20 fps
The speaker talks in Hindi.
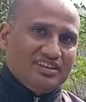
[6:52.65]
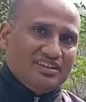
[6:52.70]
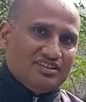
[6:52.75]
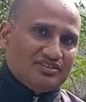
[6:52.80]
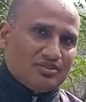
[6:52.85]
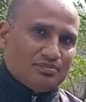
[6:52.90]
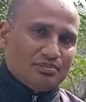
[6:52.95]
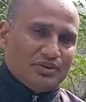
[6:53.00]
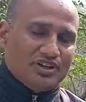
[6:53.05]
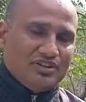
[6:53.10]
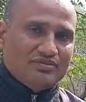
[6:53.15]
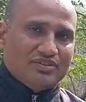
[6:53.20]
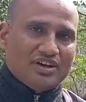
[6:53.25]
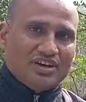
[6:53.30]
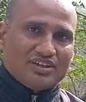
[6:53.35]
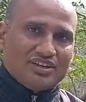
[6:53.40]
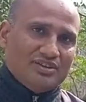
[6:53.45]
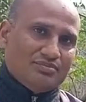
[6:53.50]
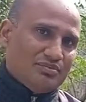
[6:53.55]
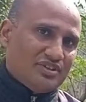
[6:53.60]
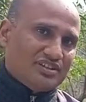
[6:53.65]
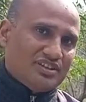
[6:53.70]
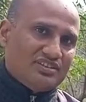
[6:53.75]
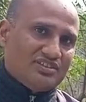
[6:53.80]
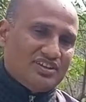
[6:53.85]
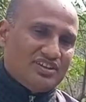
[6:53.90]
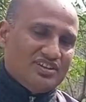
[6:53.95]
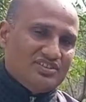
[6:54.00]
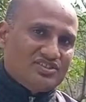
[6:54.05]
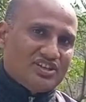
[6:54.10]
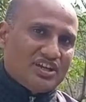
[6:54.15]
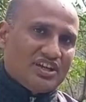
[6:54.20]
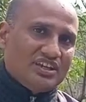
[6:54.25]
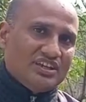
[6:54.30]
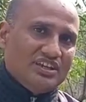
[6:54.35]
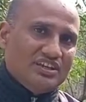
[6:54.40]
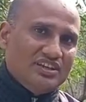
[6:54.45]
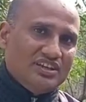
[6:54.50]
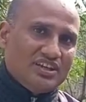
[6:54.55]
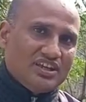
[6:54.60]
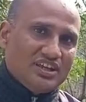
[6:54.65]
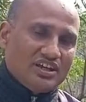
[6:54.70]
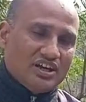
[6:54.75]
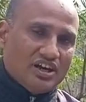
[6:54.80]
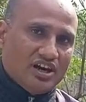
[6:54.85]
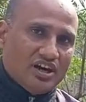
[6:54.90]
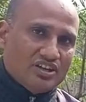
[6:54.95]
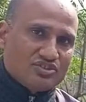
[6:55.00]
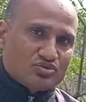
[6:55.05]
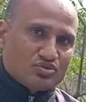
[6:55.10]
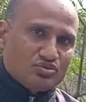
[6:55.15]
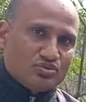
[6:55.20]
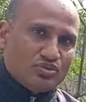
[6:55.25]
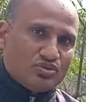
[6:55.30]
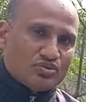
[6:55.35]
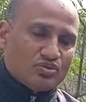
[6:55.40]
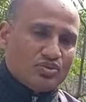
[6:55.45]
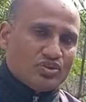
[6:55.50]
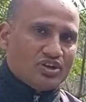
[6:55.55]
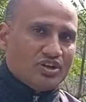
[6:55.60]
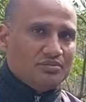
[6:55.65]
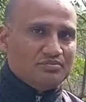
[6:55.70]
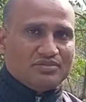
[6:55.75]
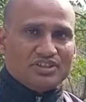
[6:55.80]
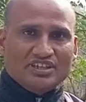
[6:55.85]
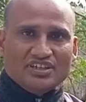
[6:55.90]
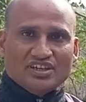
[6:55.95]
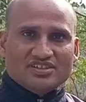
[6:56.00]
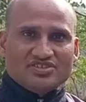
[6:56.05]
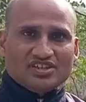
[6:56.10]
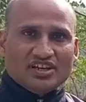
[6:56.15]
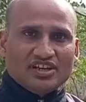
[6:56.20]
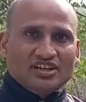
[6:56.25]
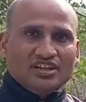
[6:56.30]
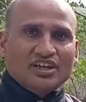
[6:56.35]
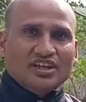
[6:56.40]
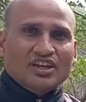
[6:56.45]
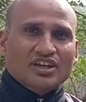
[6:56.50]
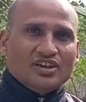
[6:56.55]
इस परिवार की मदद की जाए इनके आंसुओं को कम किया जाए